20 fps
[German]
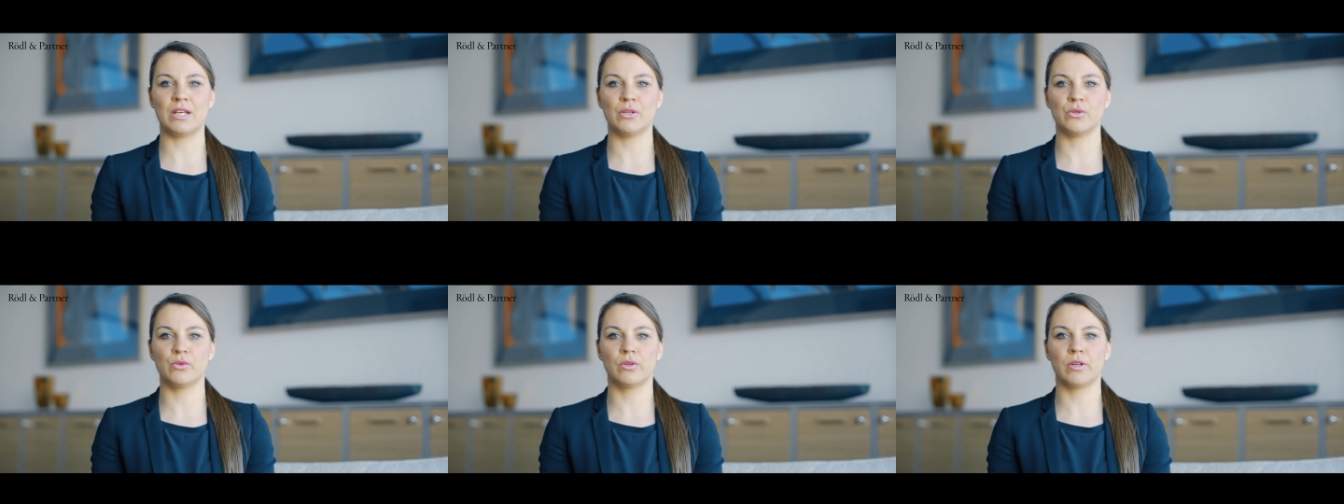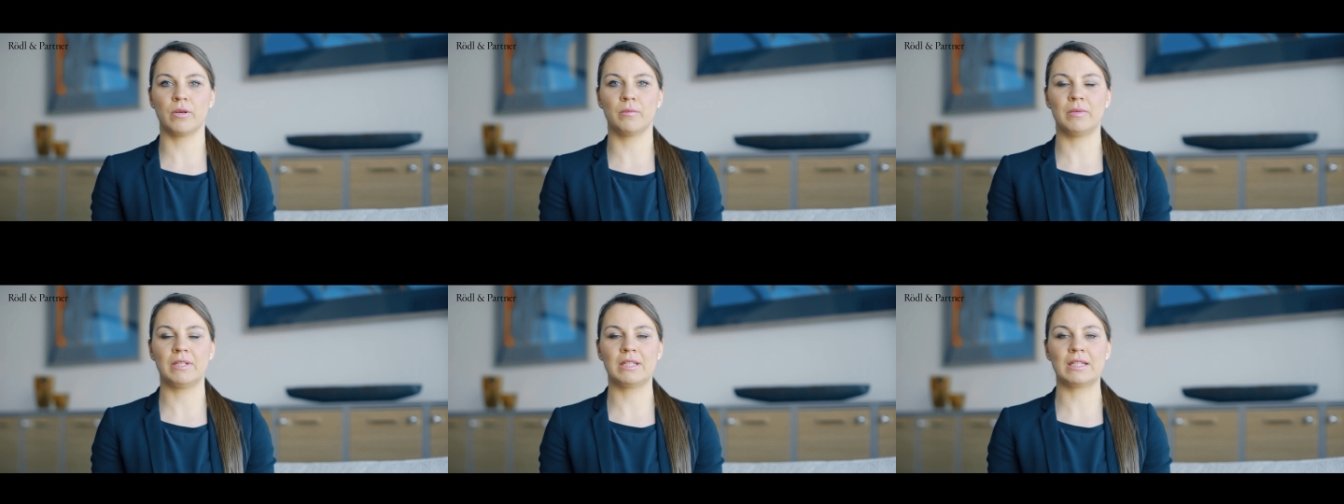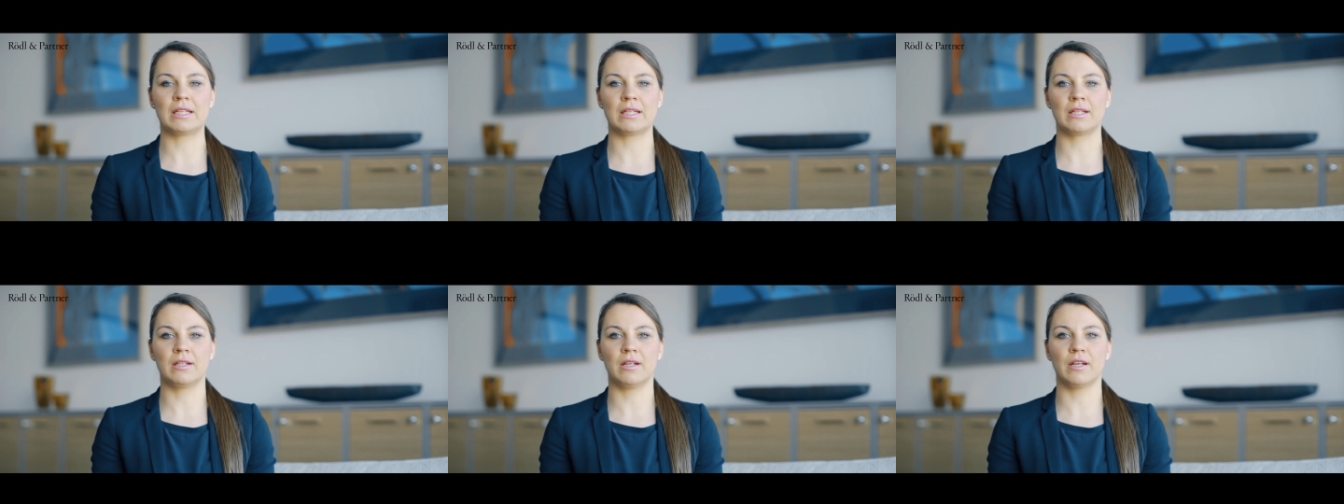Leistungen
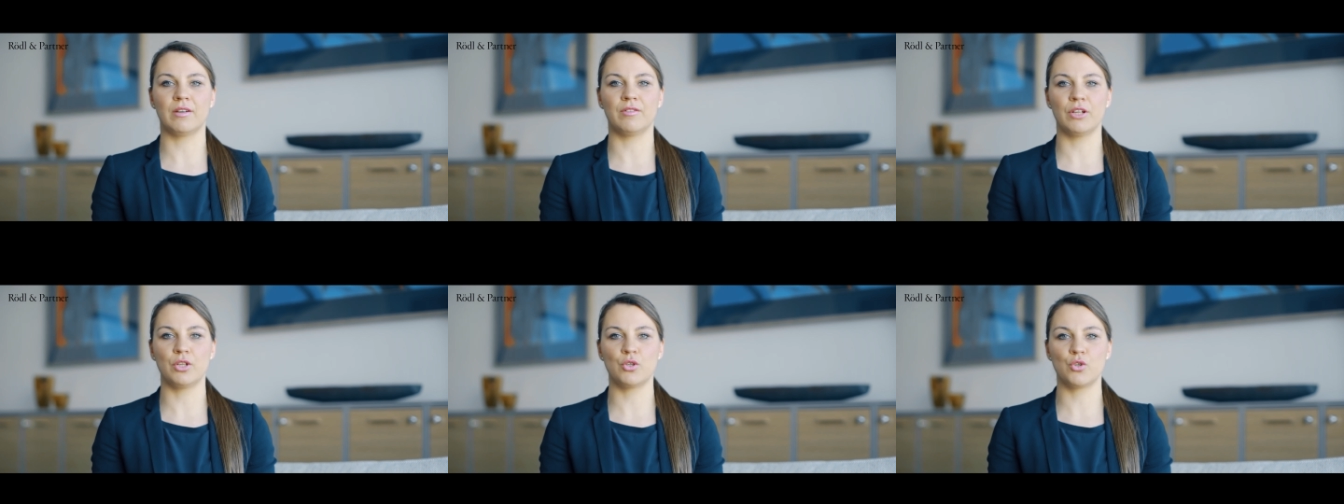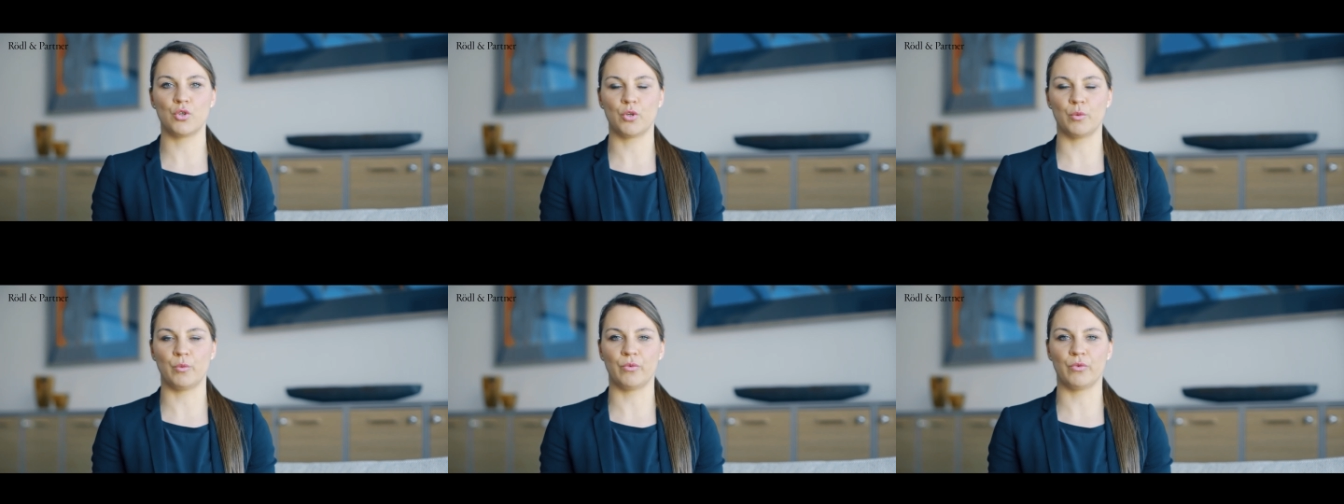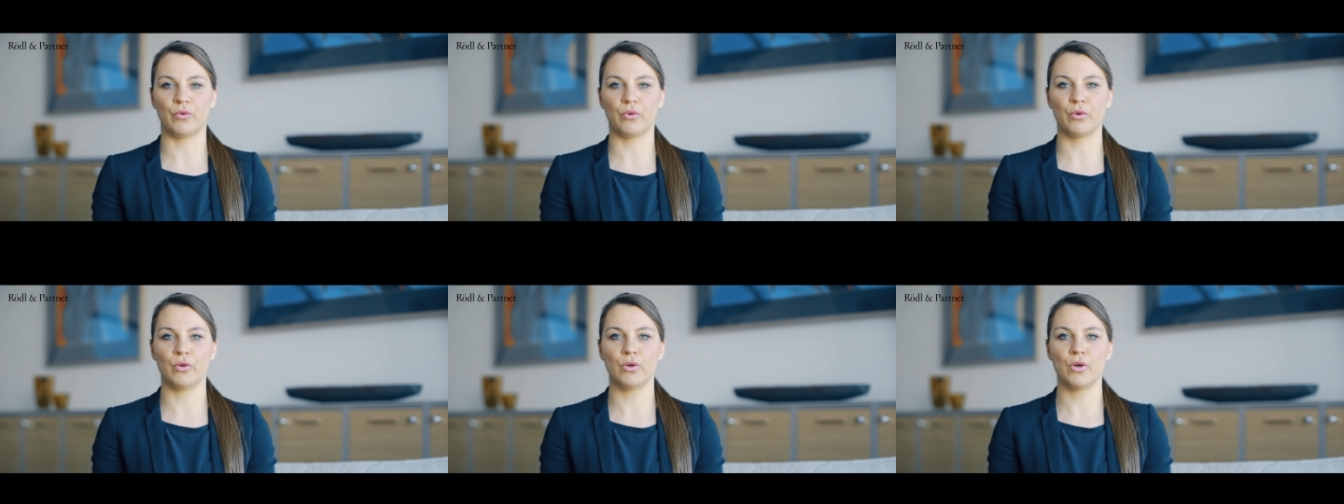mit geringer
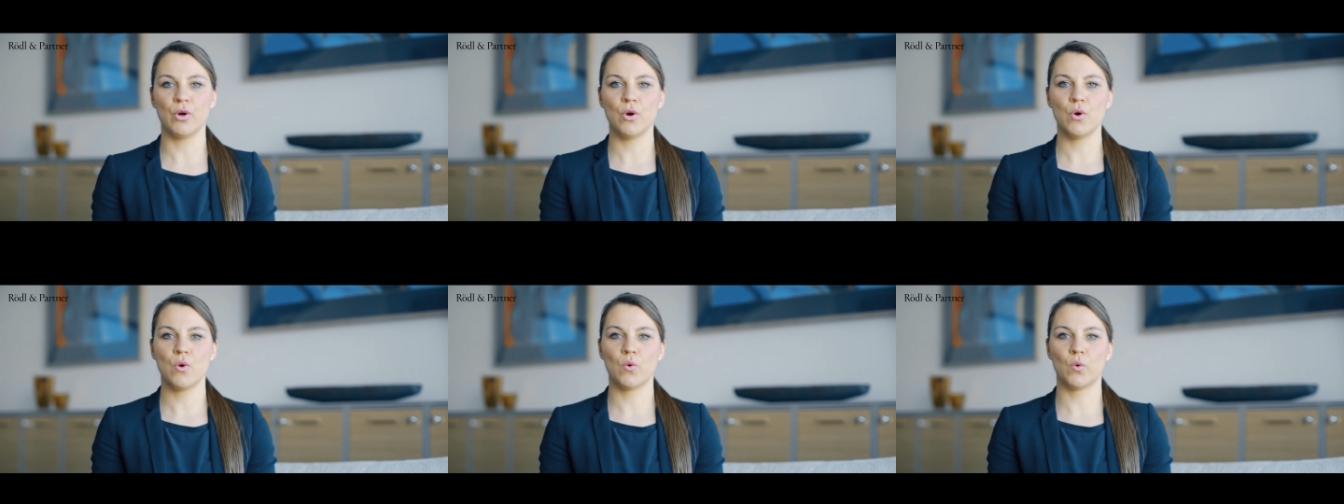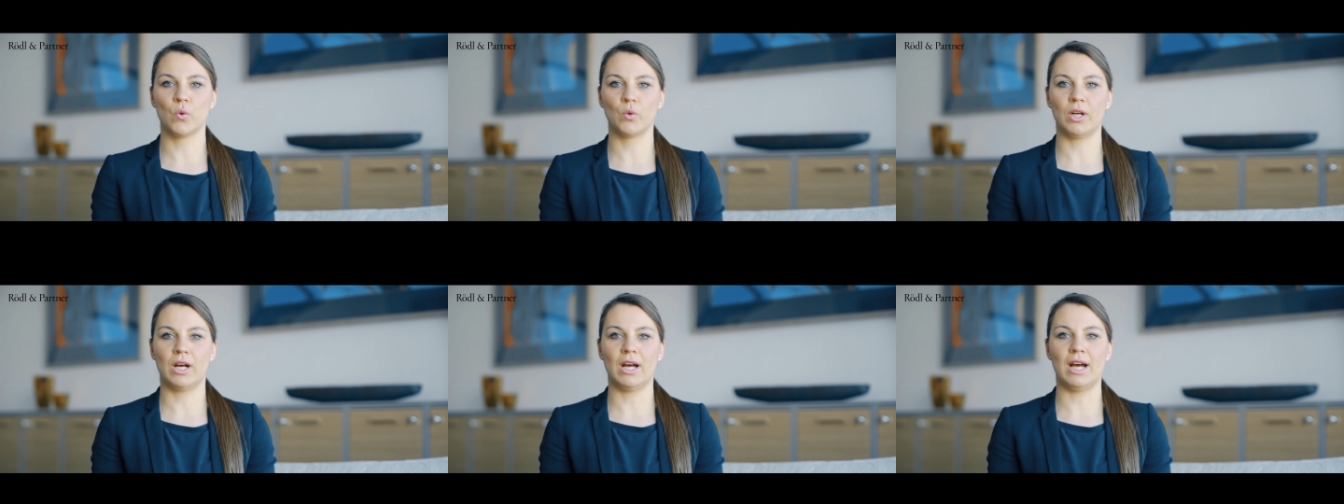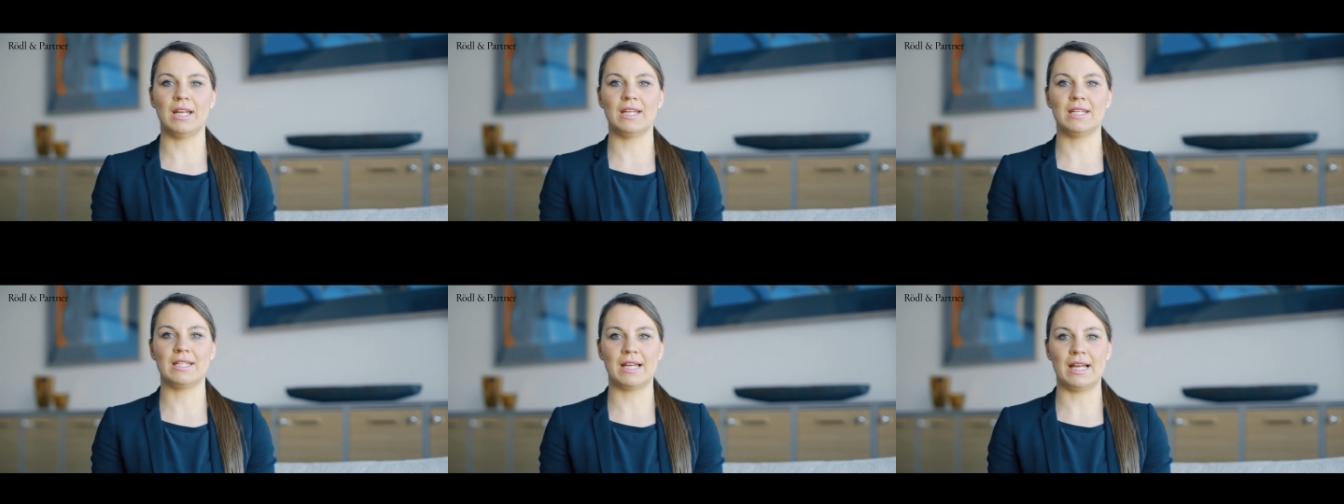Wertschöpfung oder
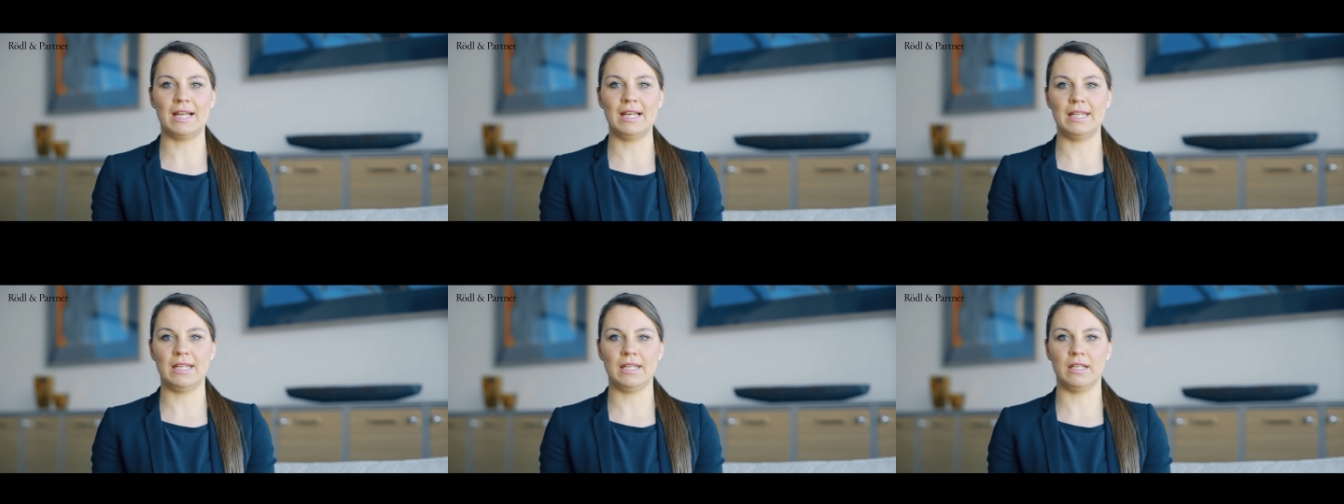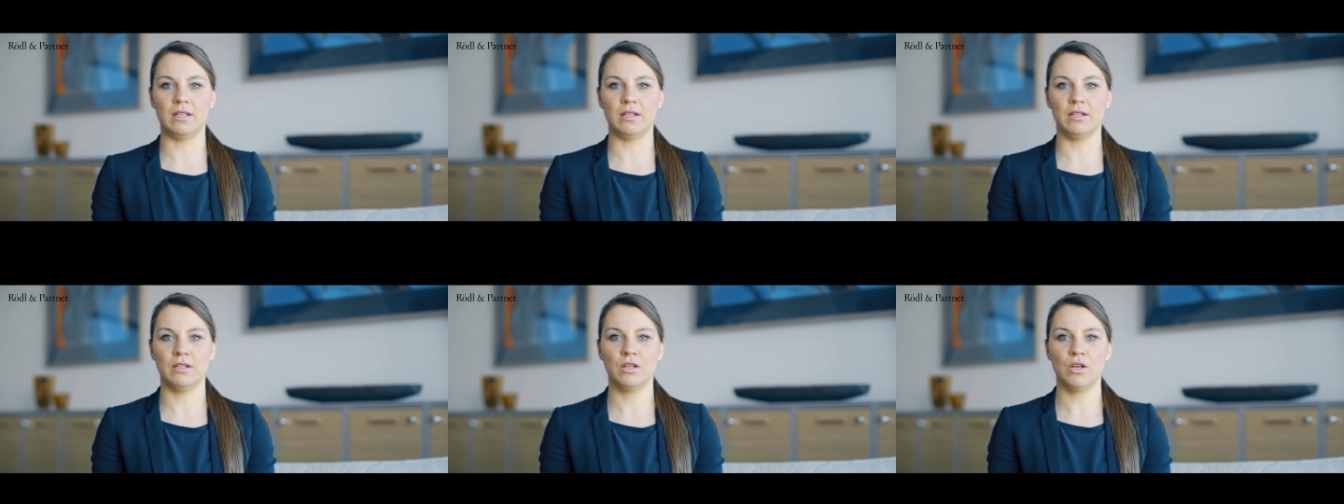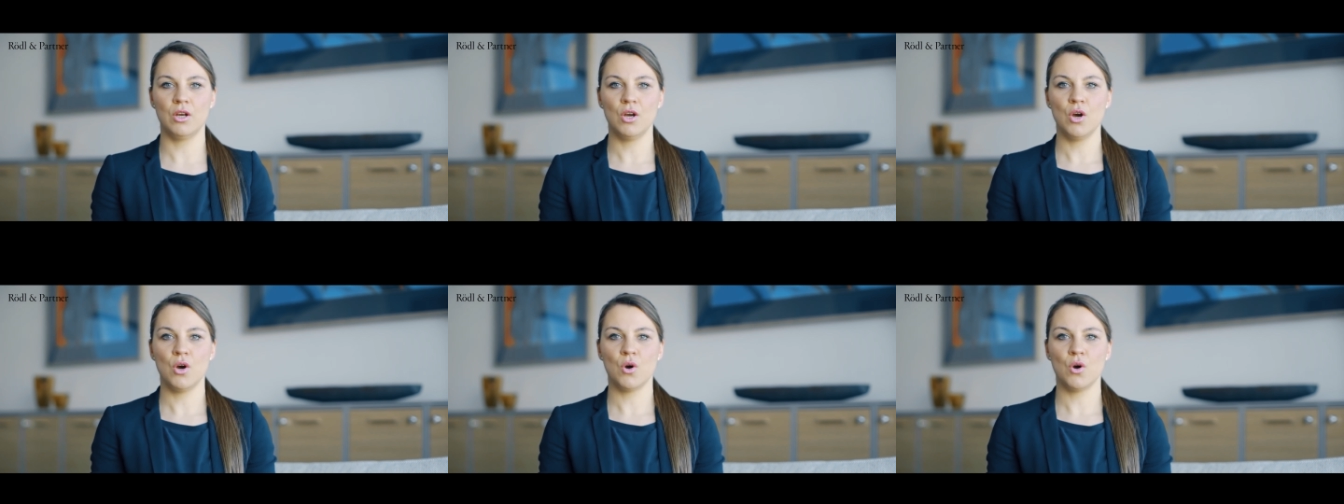ein Darlehen